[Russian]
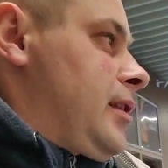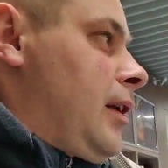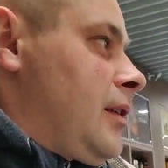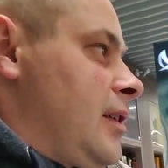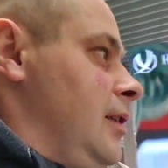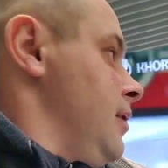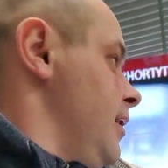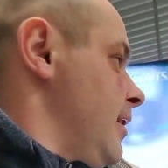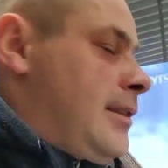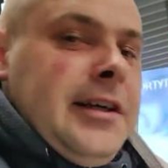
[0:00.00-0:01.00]
осталась ли
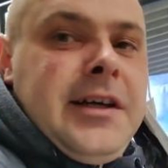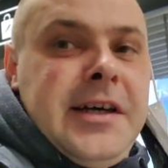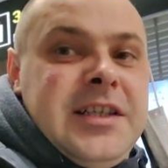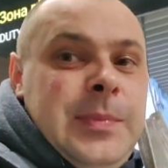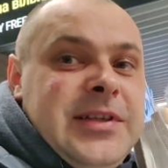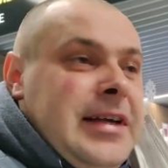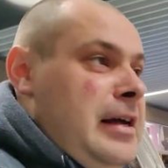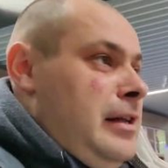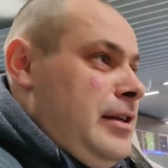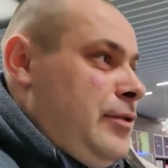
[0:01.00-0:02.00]
та такая
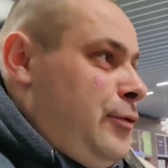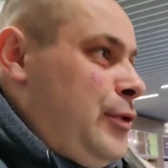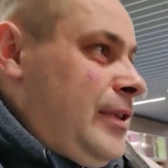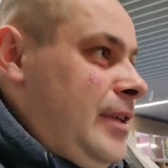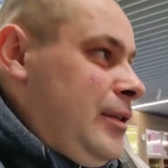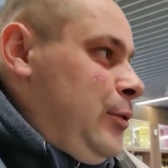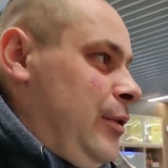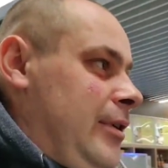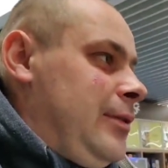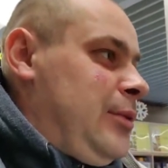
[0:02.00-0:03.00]
специальная водка,
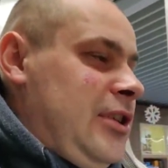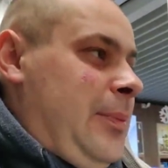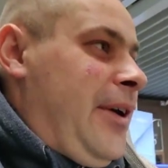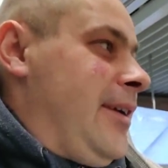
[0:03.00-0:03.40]
которая вообще